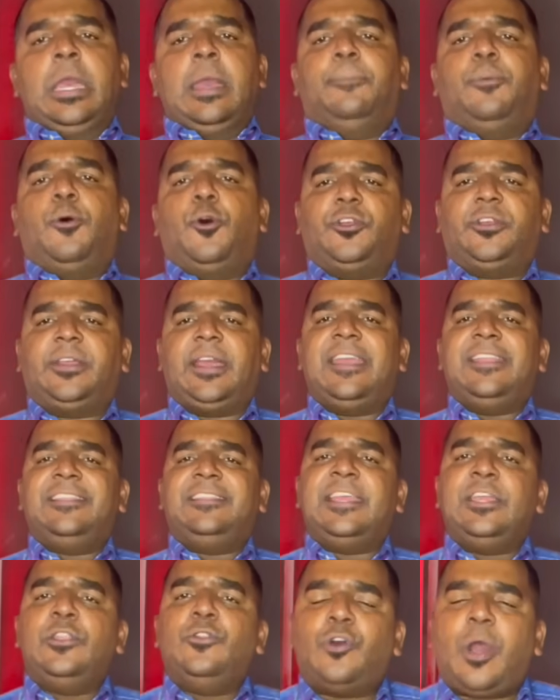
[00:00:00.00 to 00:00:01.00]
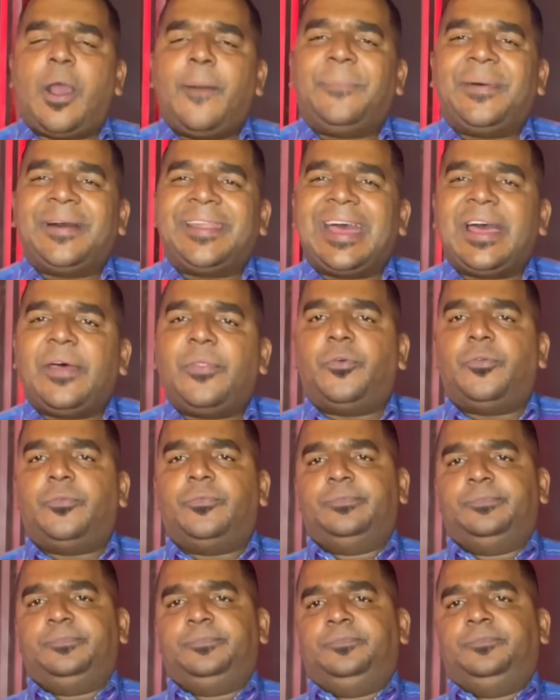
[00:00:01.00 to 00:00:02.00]
porque Haití no ha parado.
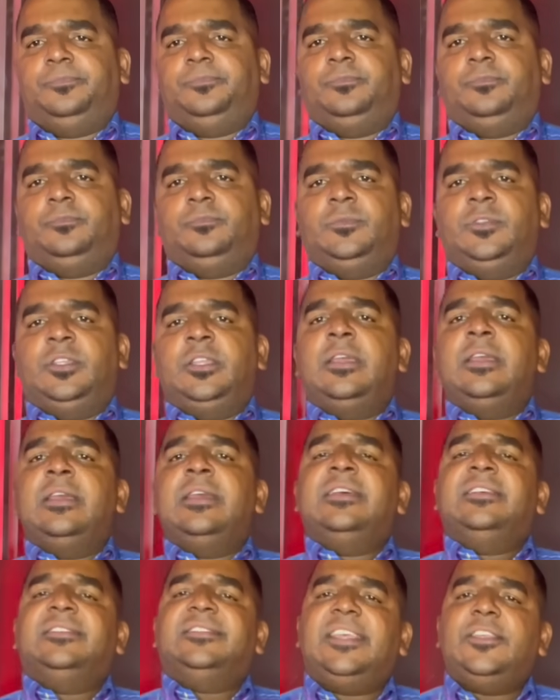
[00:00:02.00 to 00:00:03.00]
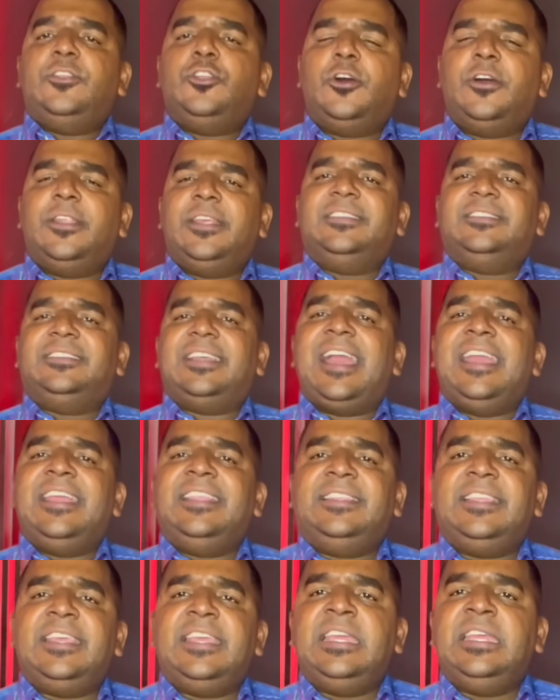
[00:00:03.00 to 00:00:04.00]
Señores,
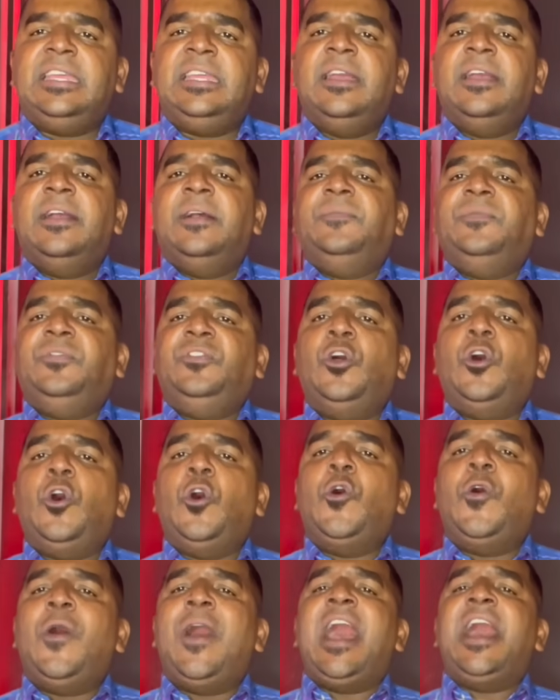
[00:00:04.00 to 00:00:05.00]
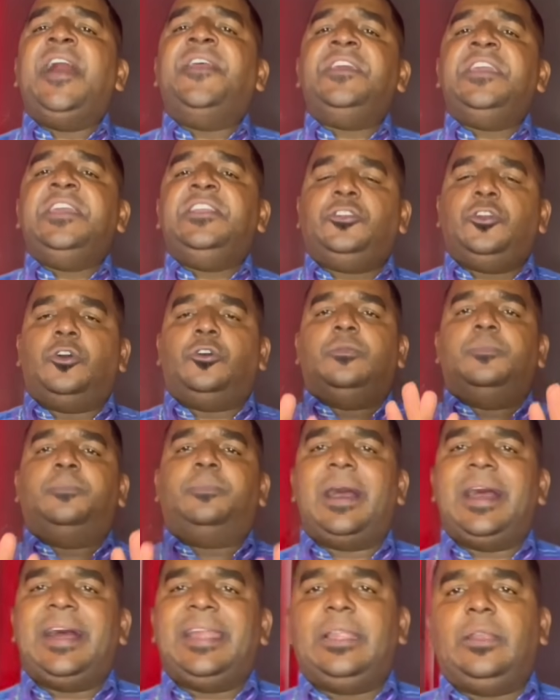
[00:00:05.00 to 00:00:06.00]
Haití no ha dicho,
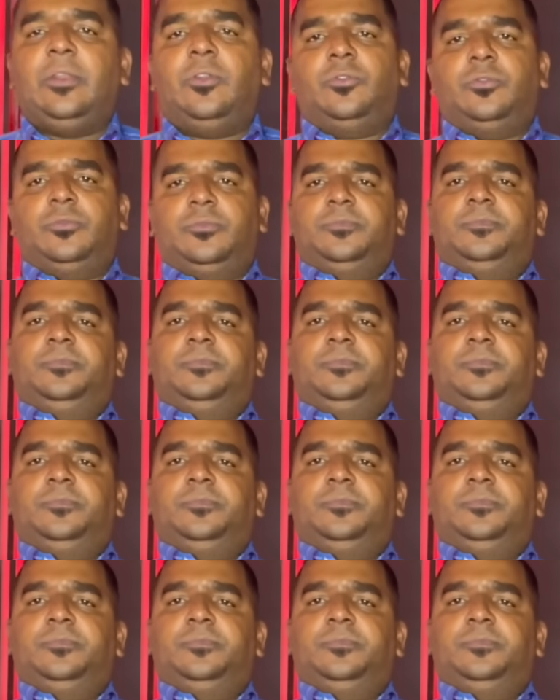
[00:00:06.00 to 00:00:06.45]
párenlo